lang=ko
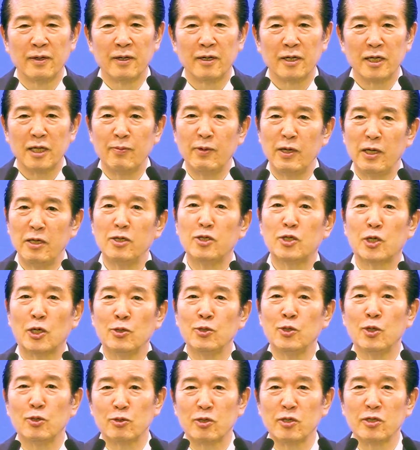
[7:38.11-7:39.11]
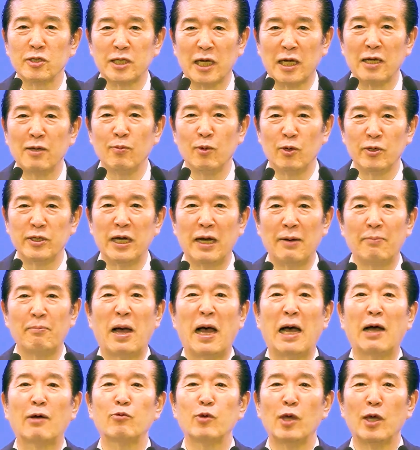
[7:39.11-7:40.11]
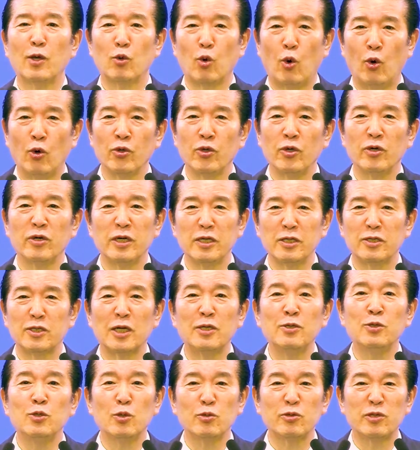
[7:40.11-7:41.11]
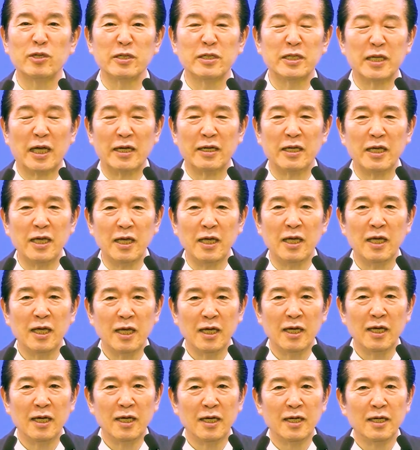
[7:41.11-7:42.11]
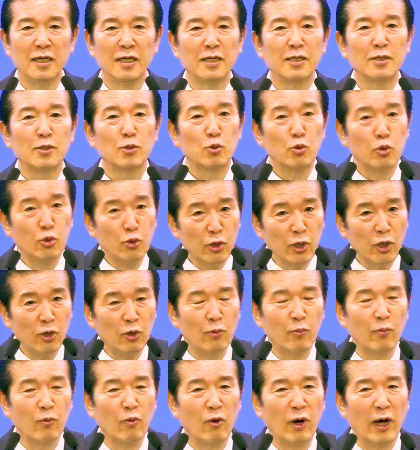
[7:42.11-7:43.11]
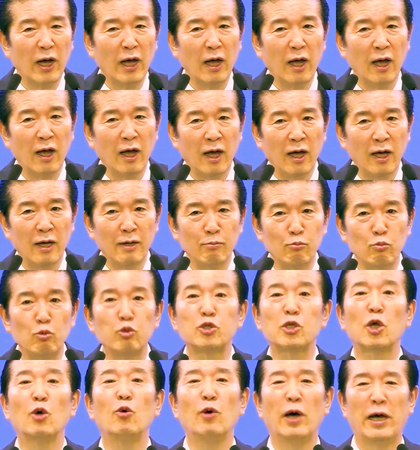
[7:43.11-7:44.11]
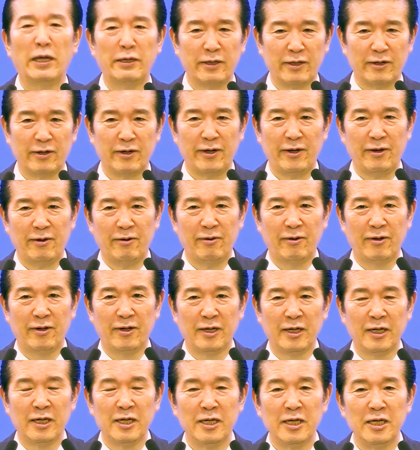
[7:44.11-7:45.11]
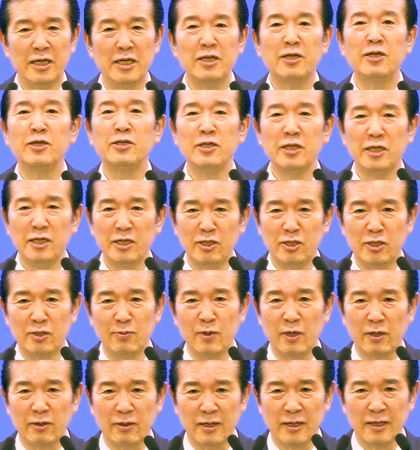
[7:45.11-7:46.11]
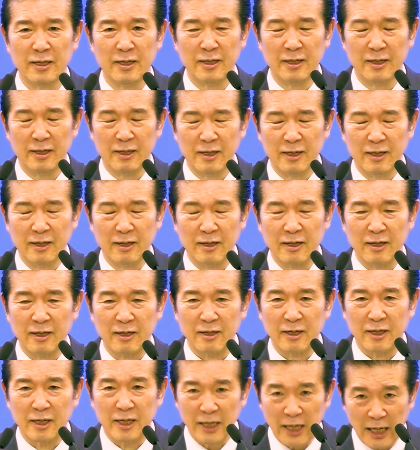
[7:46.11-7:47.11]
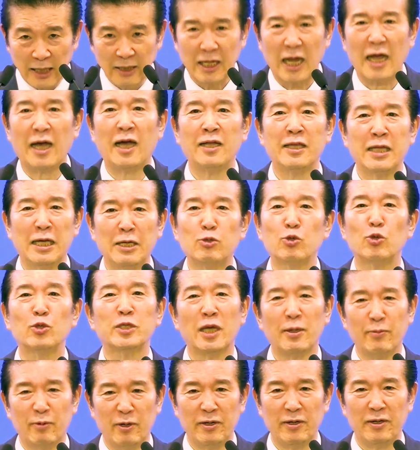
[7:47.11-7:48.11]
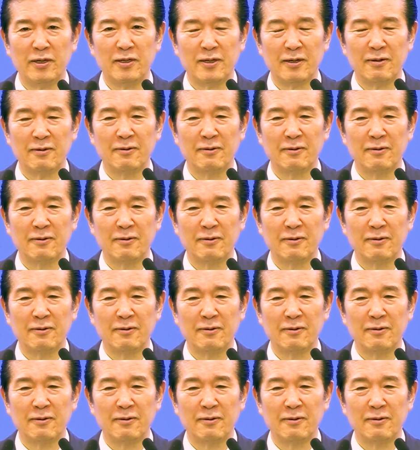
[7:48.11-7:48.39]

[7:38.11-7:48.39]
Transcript: 그다음에 이 전조 증상이 뭐냐? 마귀의 공격의 전조 증상이 두려움과 무서워하는 거예요. 이런 일이 있으면 그냥 다 내쫓아버려요.